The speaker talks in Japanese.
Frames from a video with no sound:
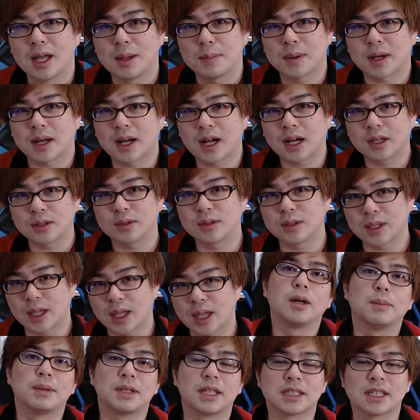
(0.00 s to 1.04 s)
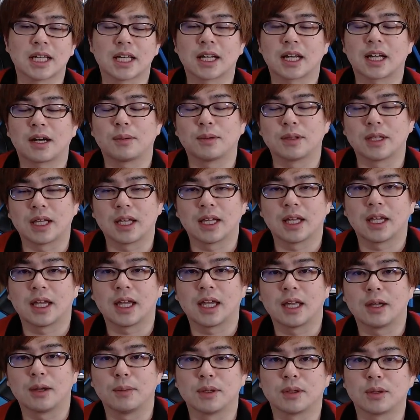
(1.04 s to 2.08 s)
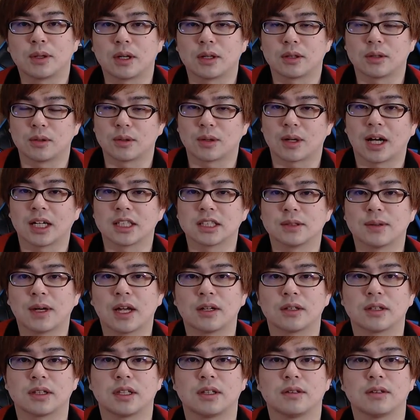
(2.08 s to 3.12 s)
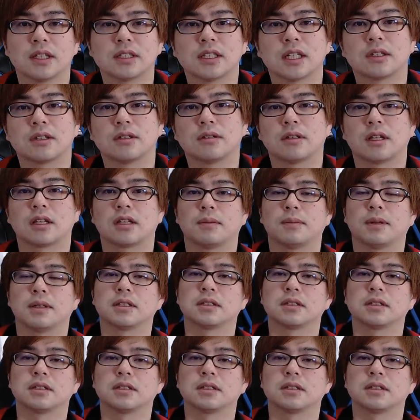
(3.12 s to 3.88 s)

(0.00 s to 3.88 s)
まあ、カードのね、デザインからもね、えー、読み取れるというか味わえるっていうね、セットになってま